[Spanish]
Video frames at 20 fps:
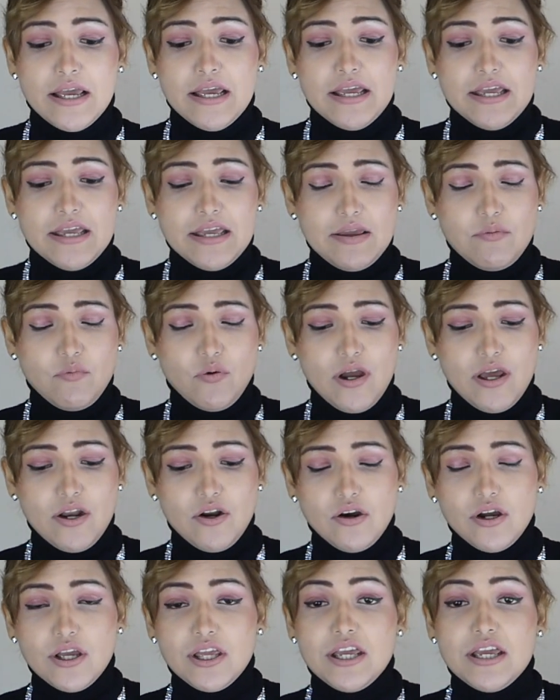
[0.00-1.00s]
y
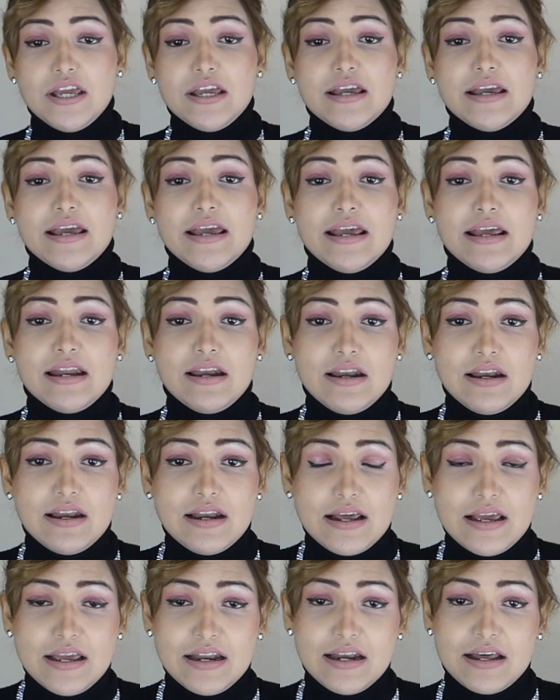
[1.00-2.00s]
bueno, y
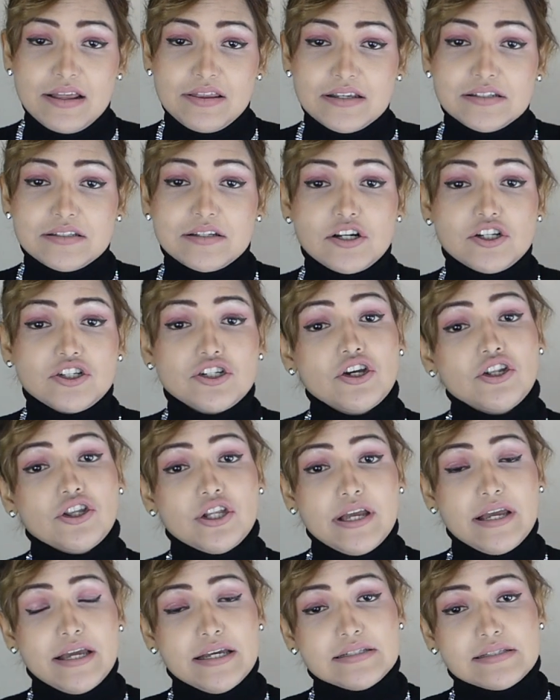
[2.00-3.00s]
en, en la descripción
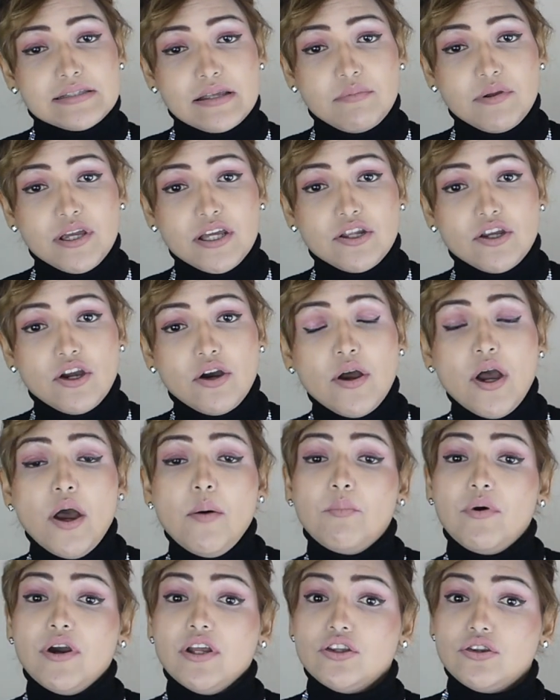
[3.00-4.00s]
de este vídeo,
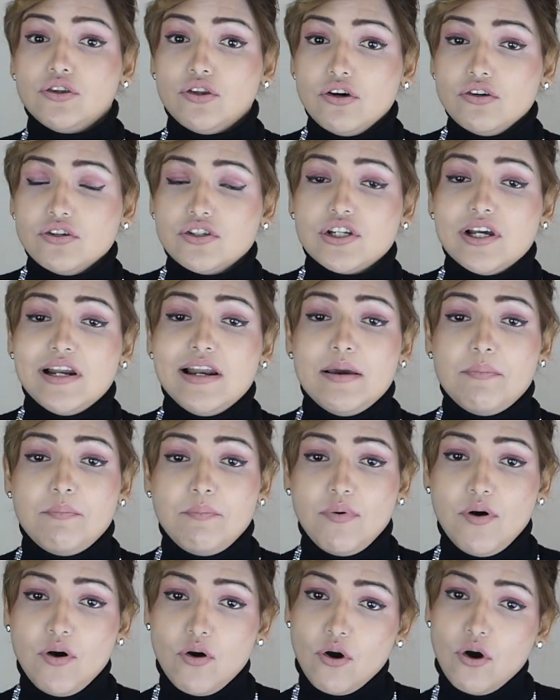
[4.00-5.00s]
pues entonces le
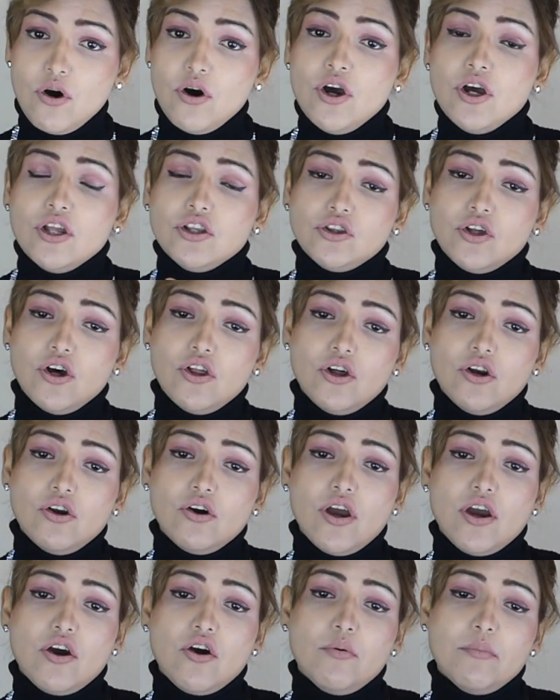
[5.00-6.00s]
pongo todo lo
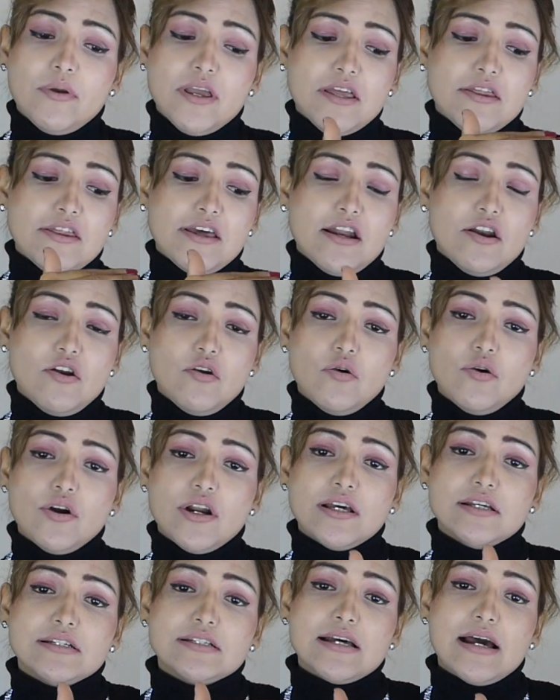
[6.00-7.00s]
que comí de
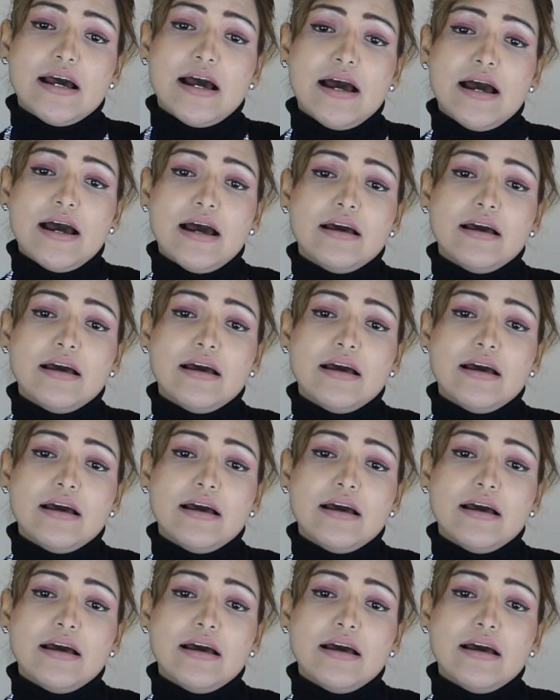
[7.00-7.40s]
lunes a